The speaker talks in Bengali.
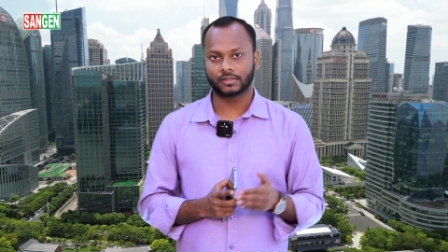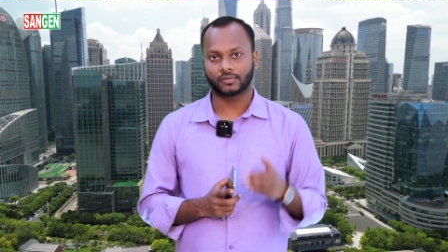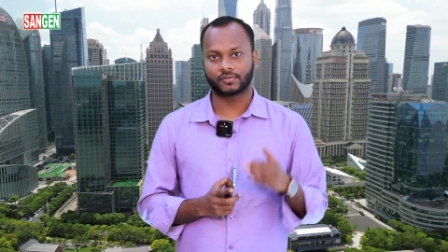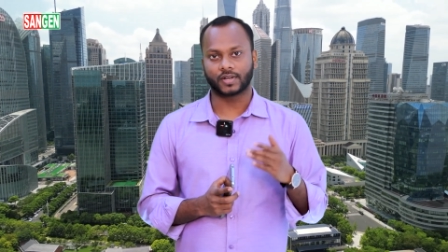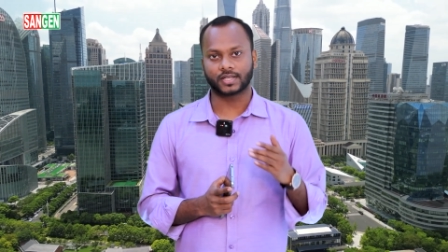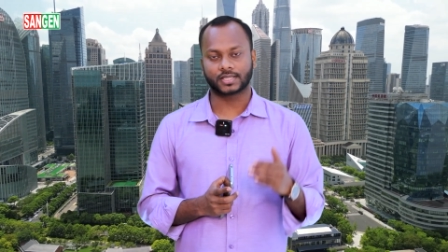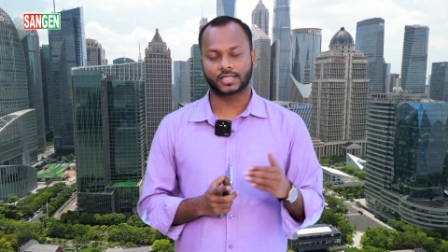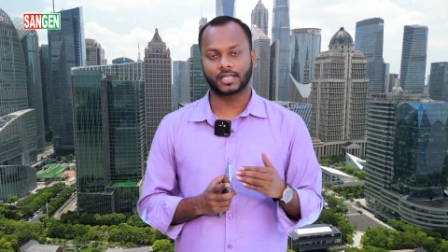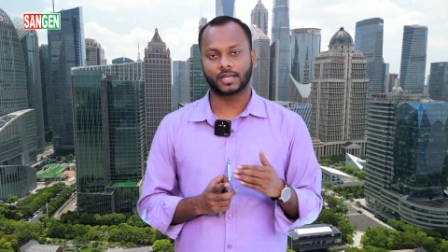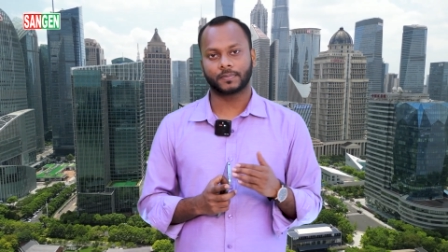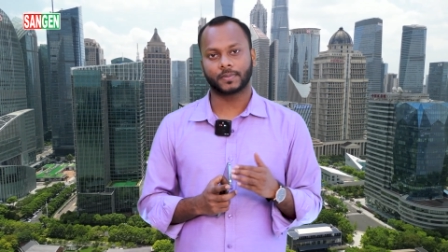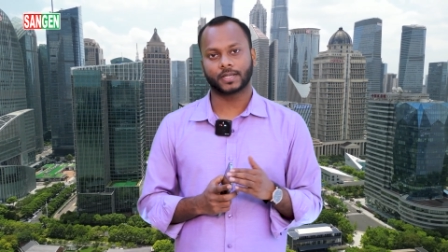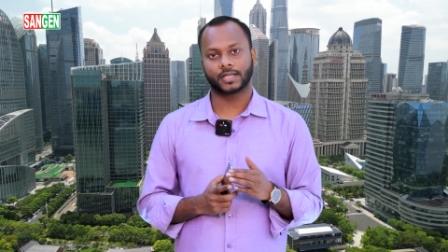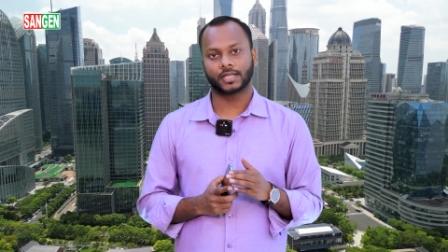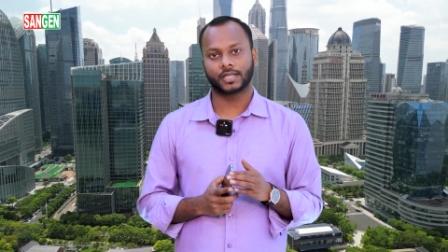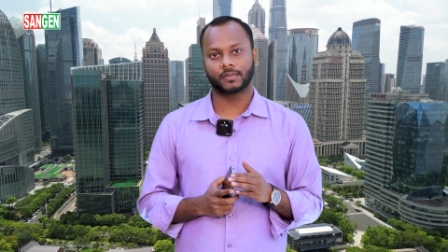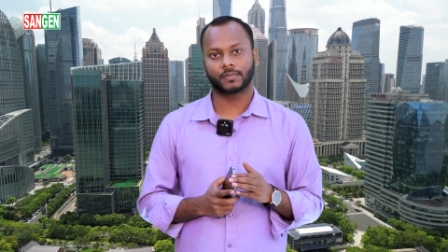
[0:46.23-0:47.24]
তো ফার্স্টে
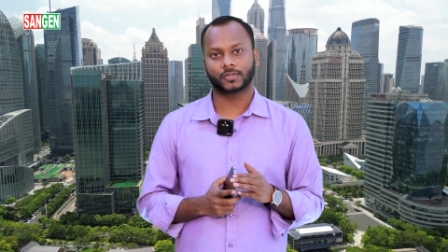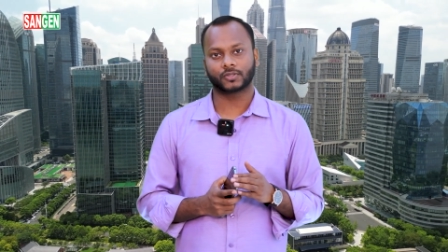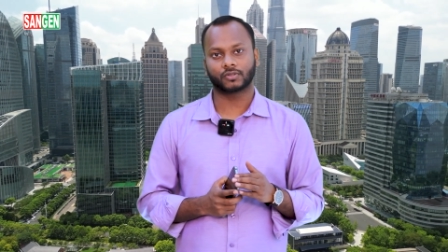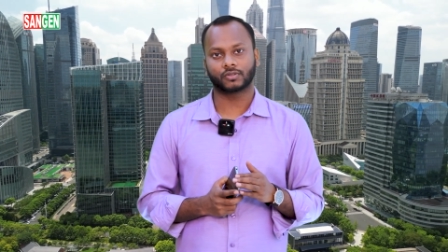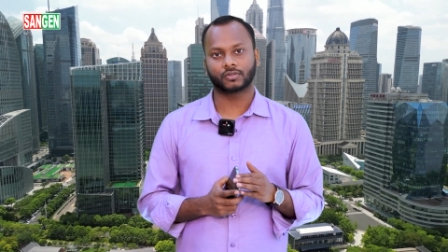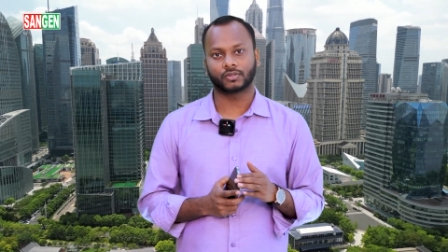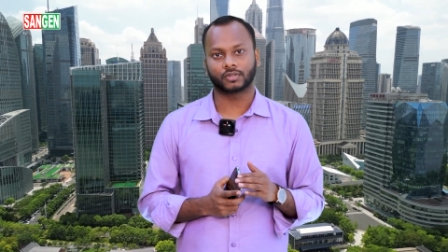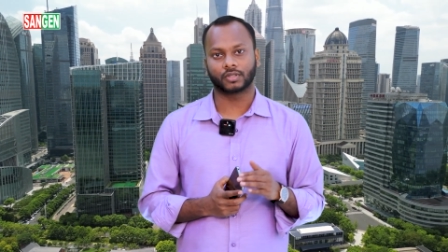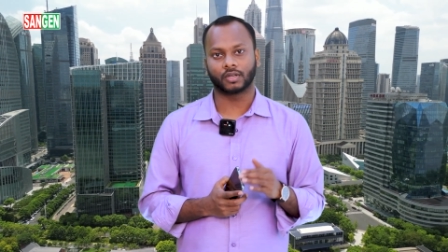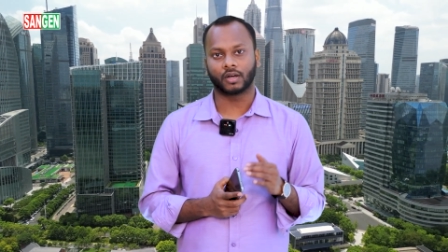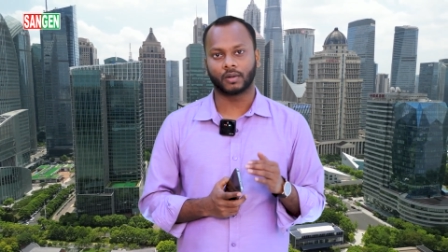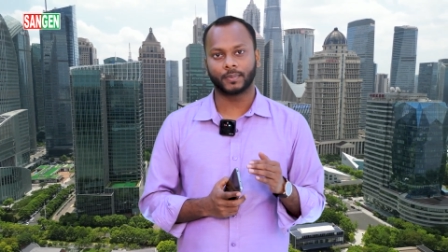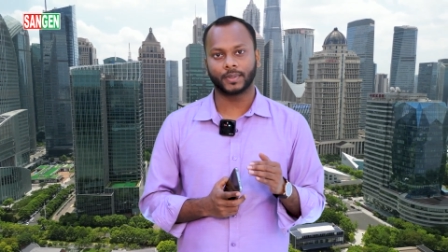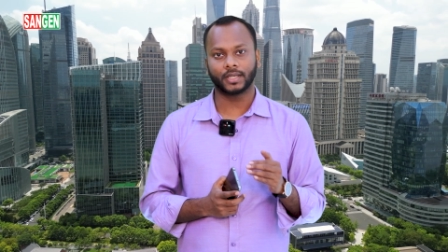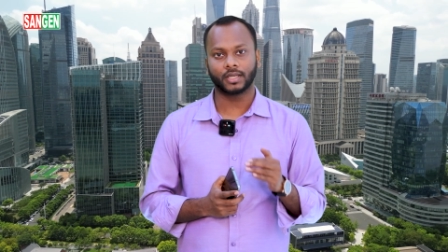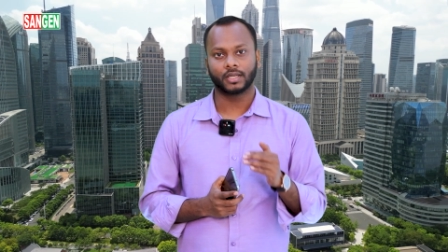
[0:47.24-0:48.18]
আপনাকে নির্বাচন করতে হবে